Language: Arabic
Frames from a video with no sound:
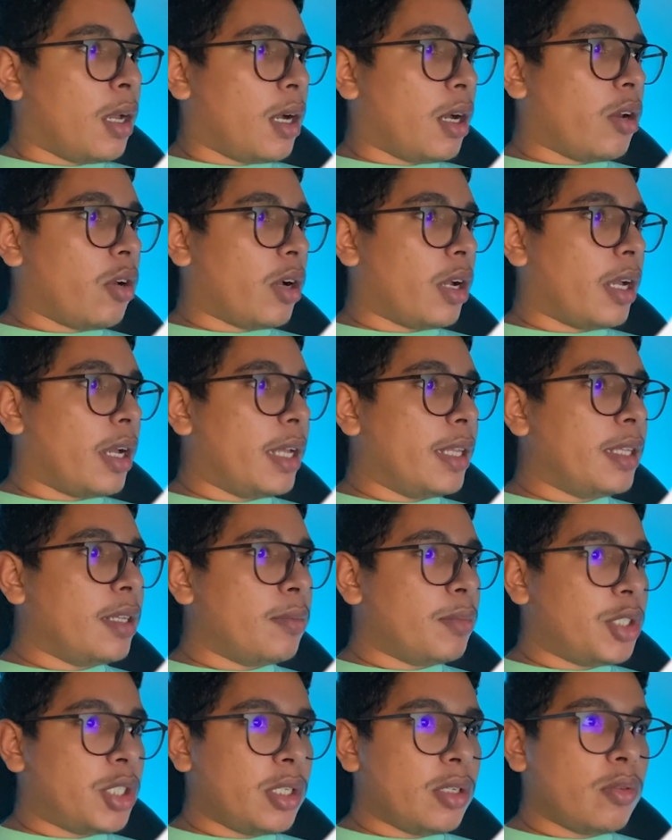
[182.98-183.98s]
الوغ غادي
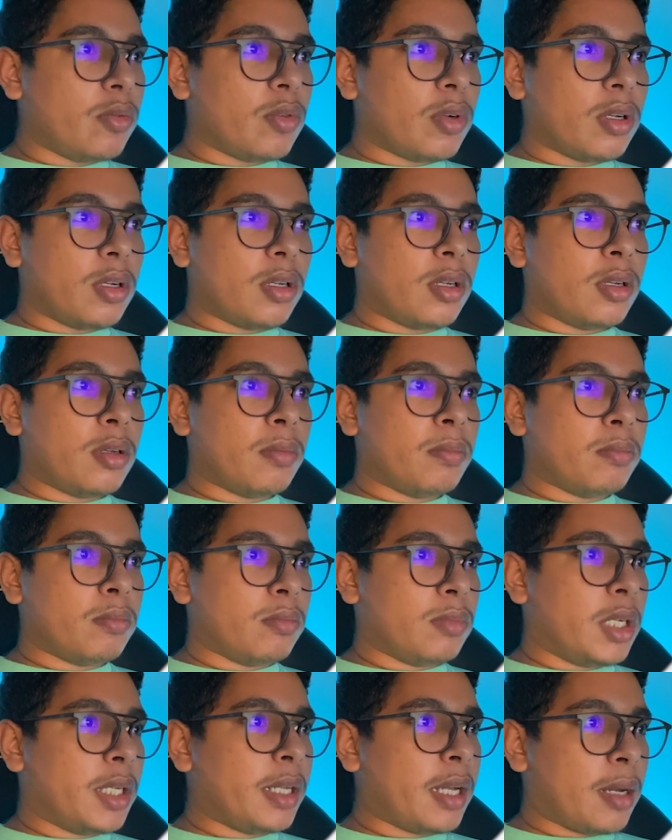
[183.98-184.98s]
نمشيو
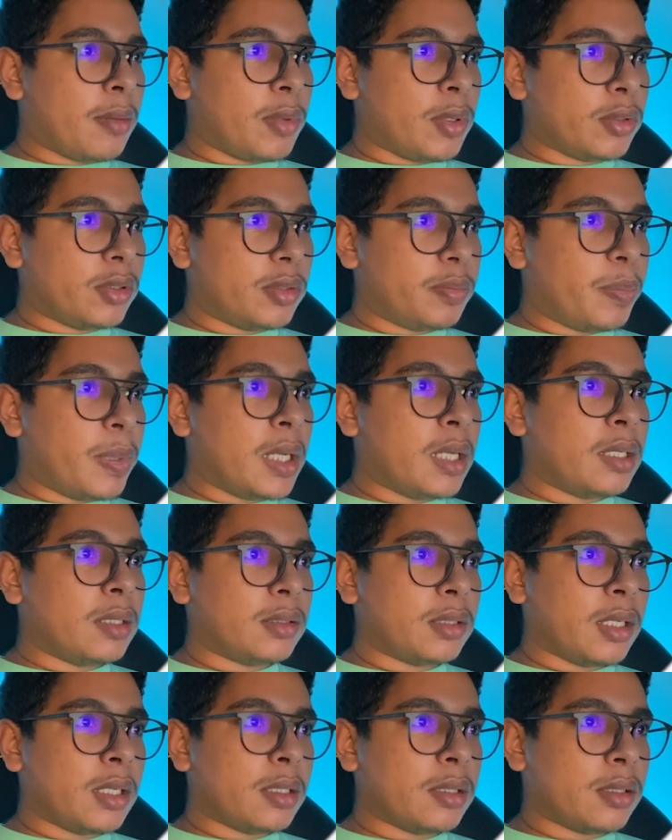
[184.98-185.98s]
هنا امونت
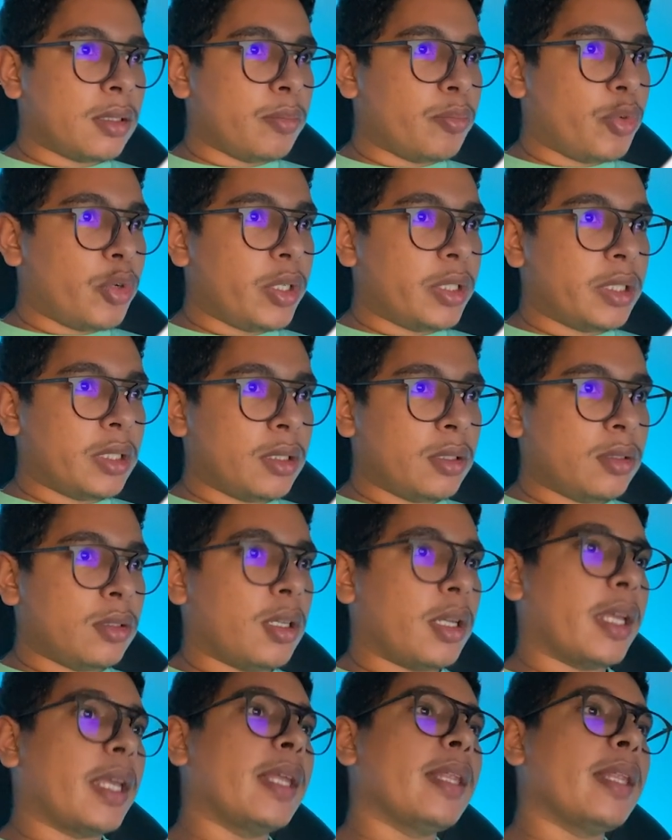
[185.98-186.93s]
سبانت اند امبريشن